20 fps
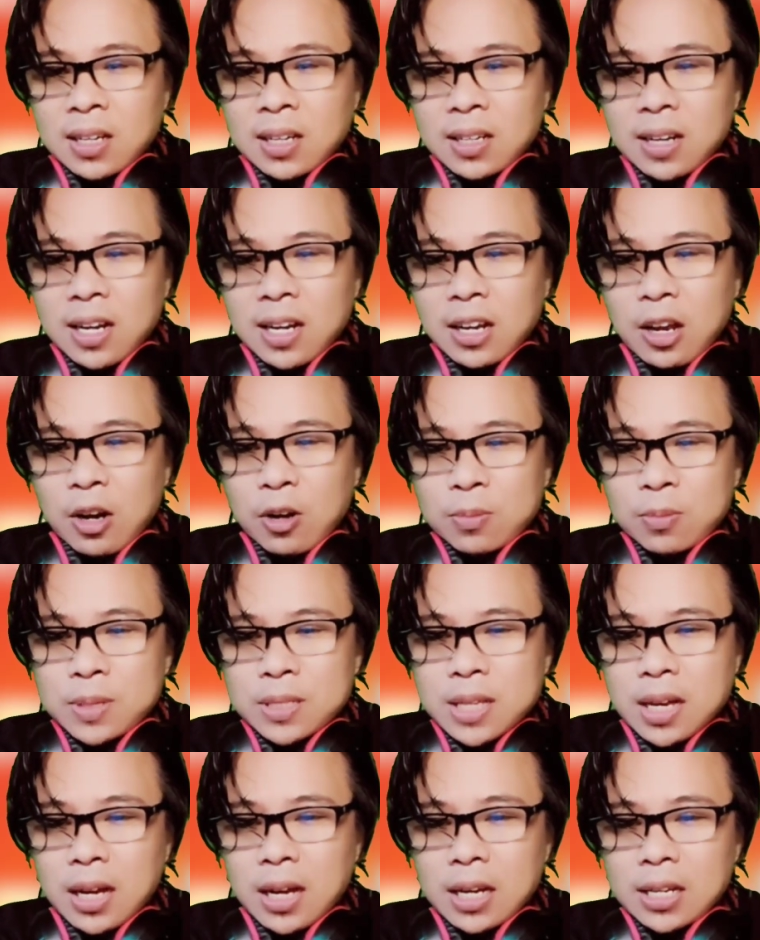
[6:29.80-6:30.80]
Dan kalau
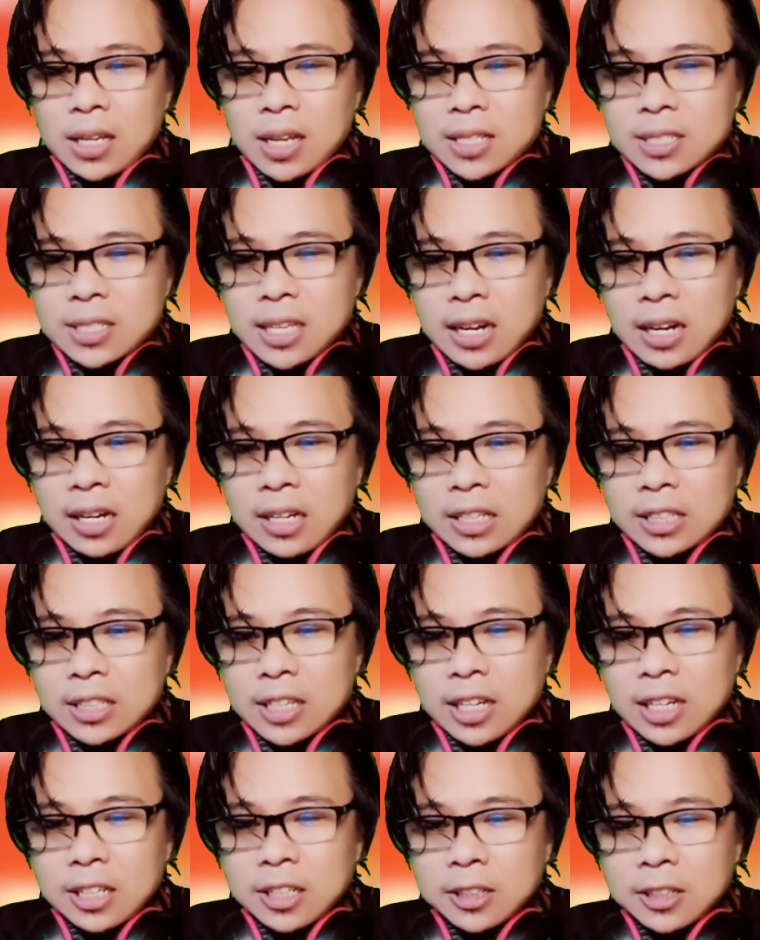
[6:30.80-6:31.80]
bisa kalian share
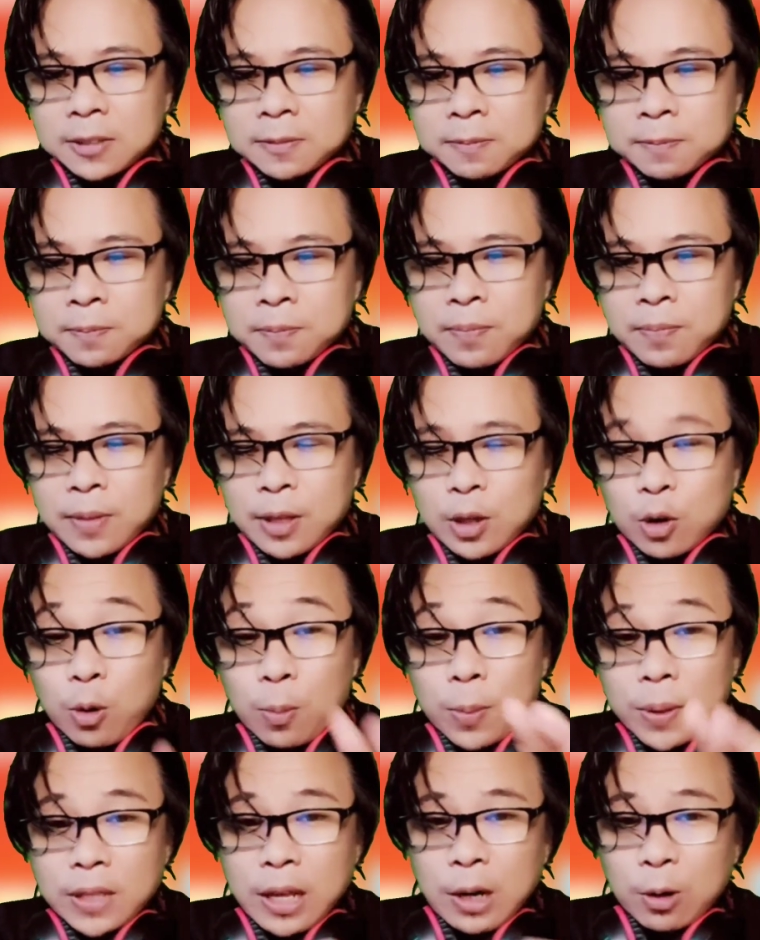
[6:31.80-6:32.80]
linknya ke
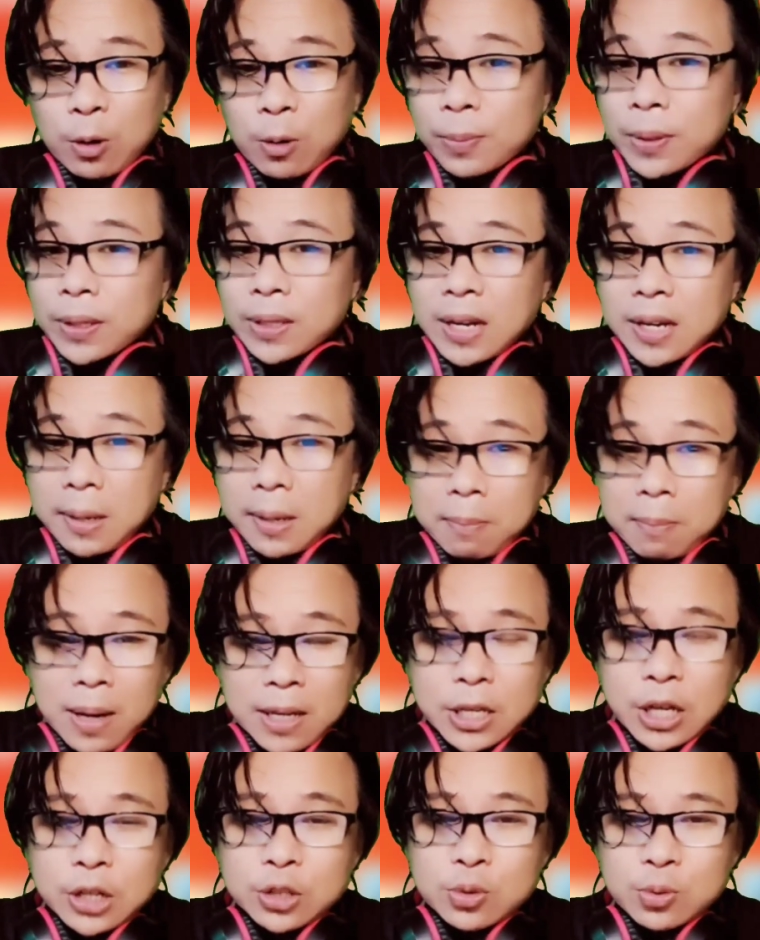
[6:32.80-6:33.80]
komentar-komentar yang
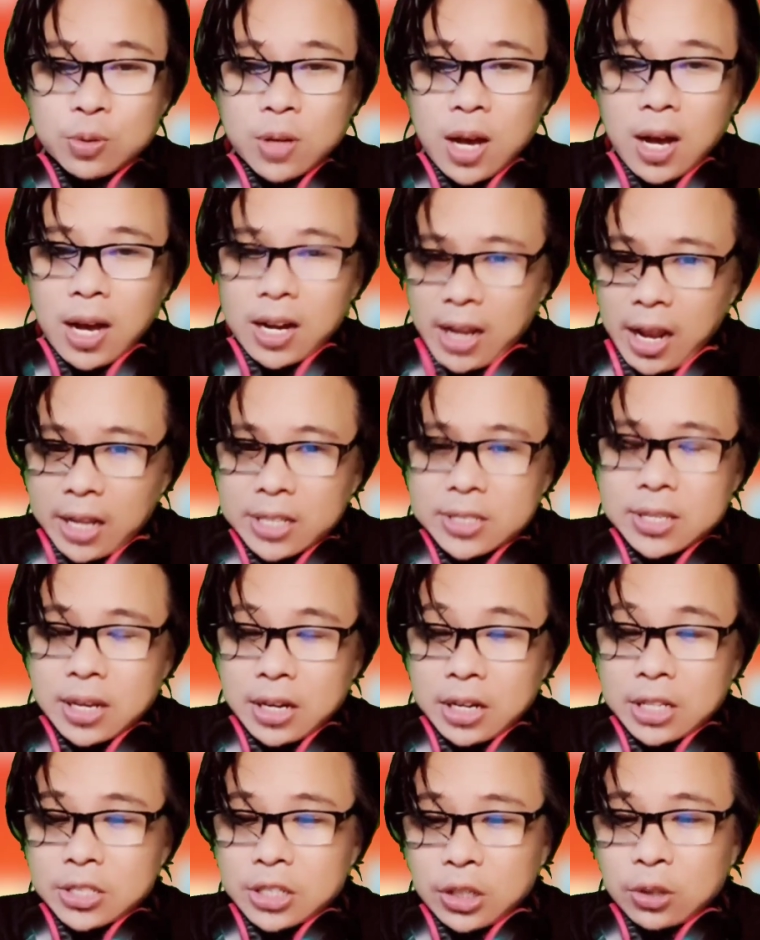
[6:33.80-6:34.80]
banyak juga kalian share
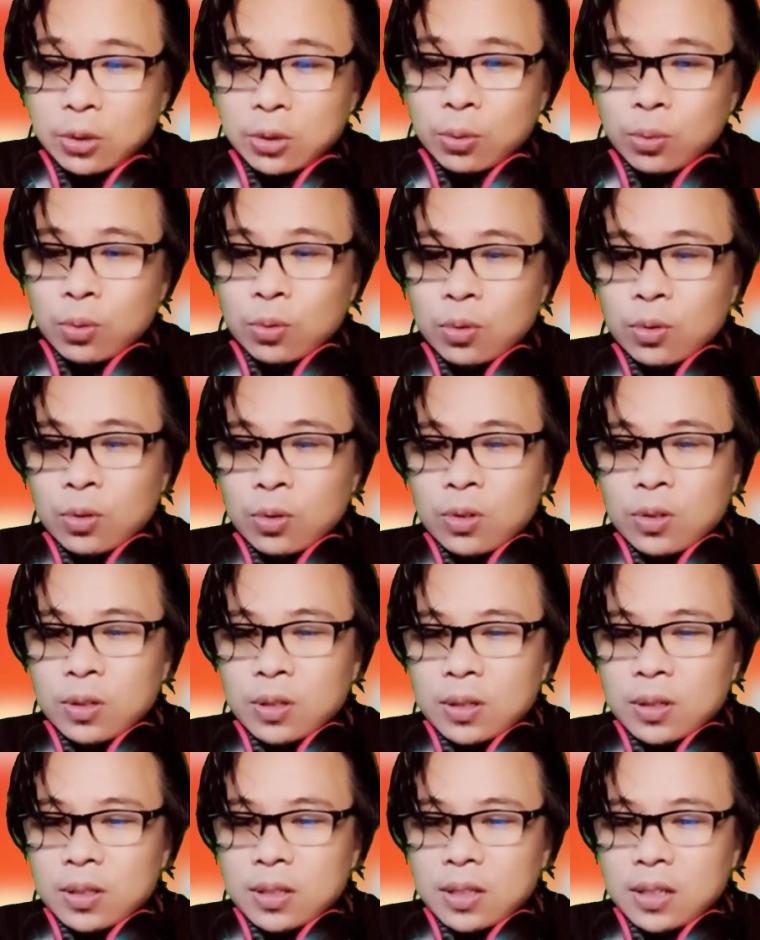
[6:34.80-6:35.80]
di situ.
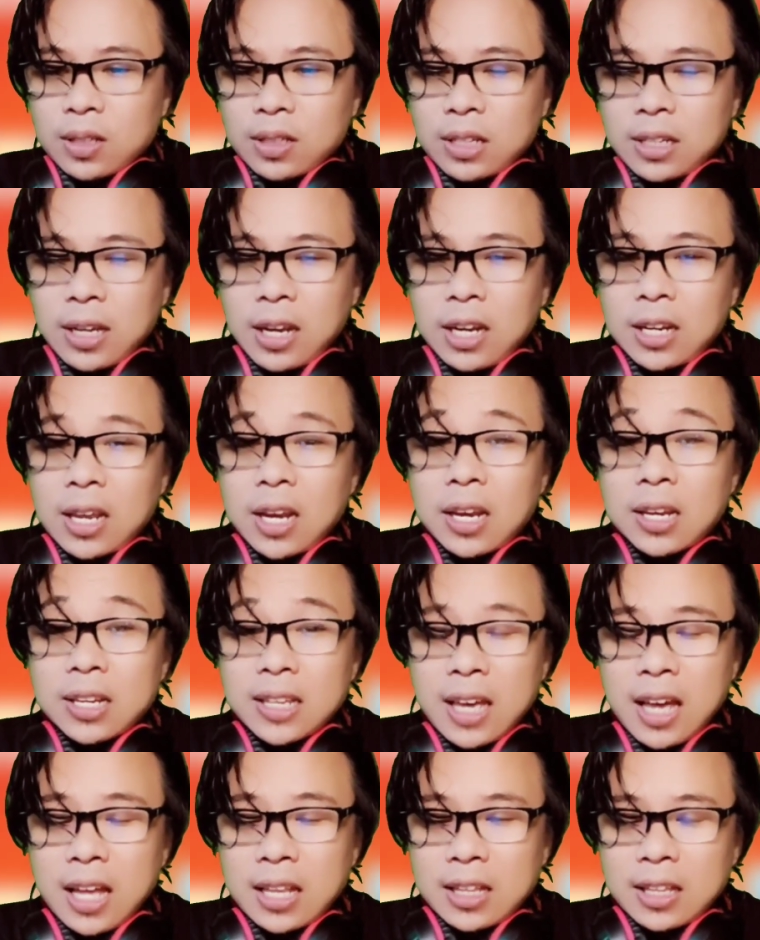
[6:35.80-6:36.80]
Kalian
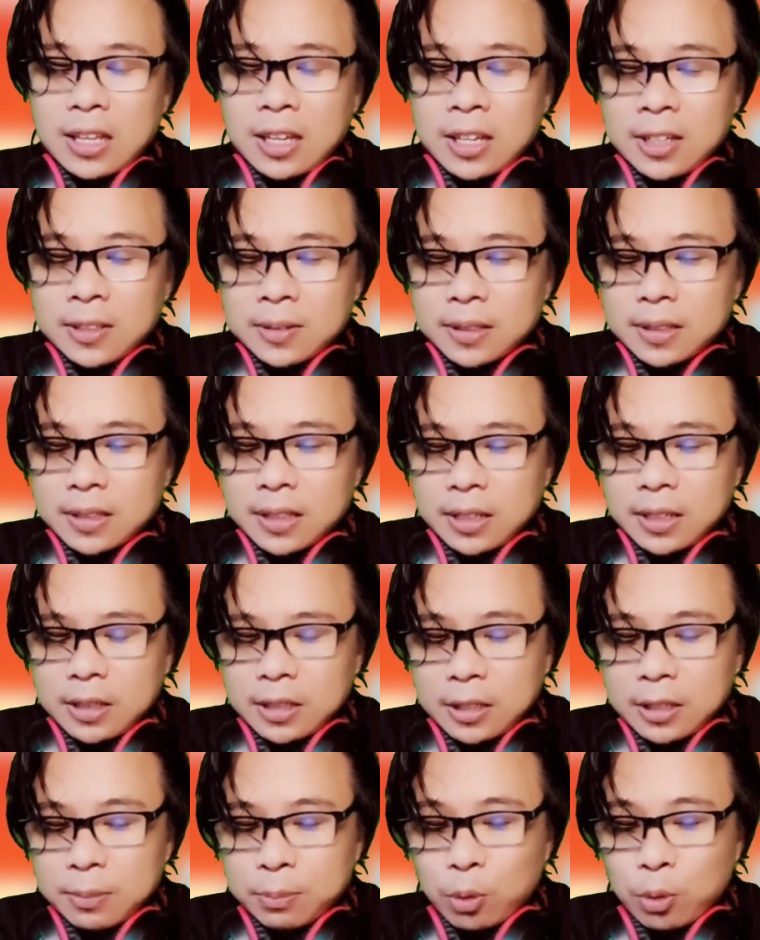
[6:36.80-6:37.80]
lihat ya
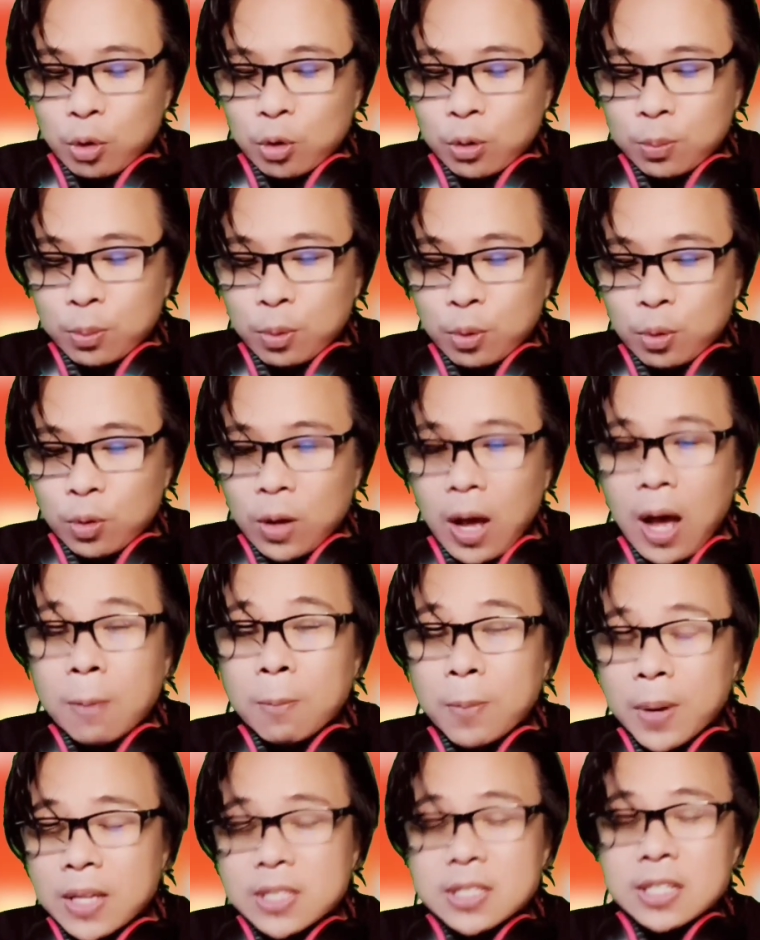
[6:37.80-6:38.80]
eh, produk-produk
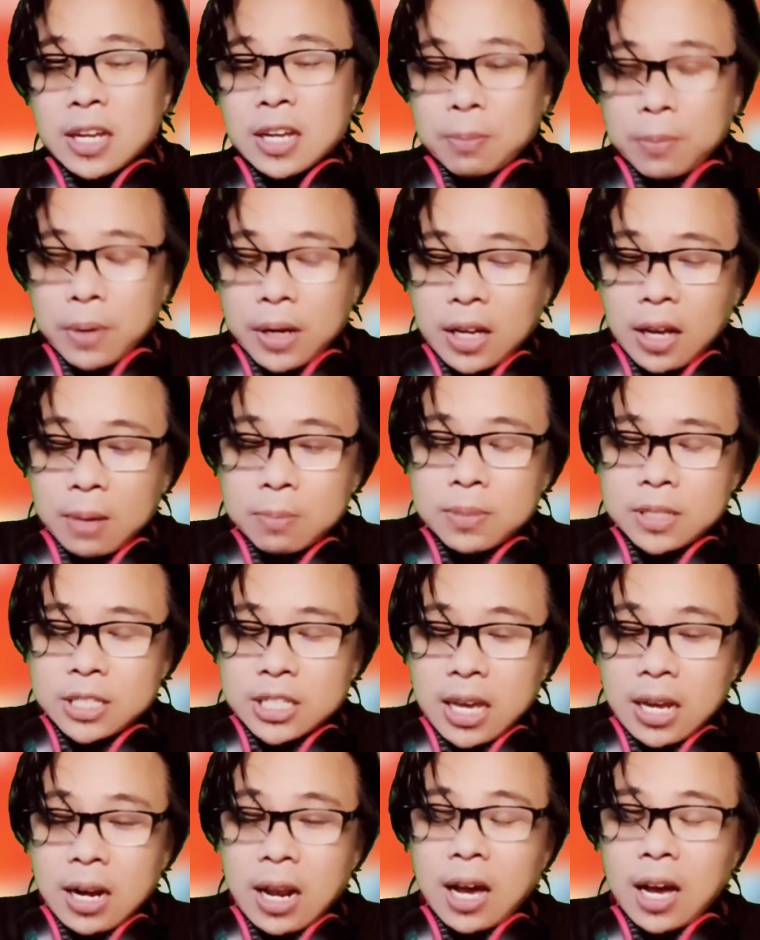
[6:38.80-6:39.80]
apa yang sedang mereka
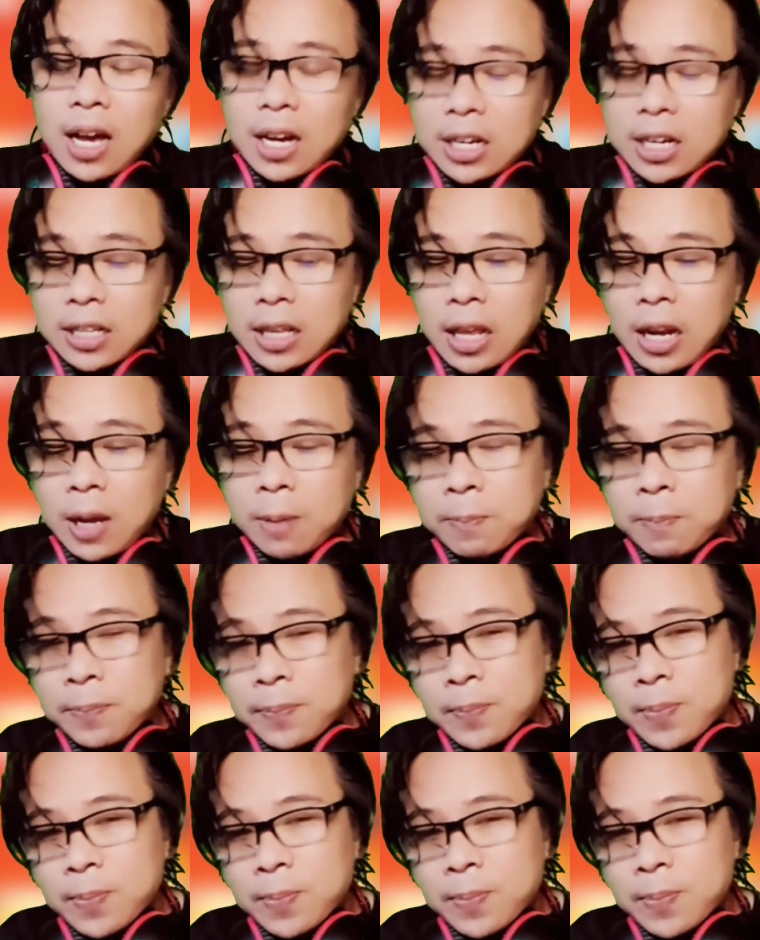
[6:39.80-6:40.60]
bicarakan di dalam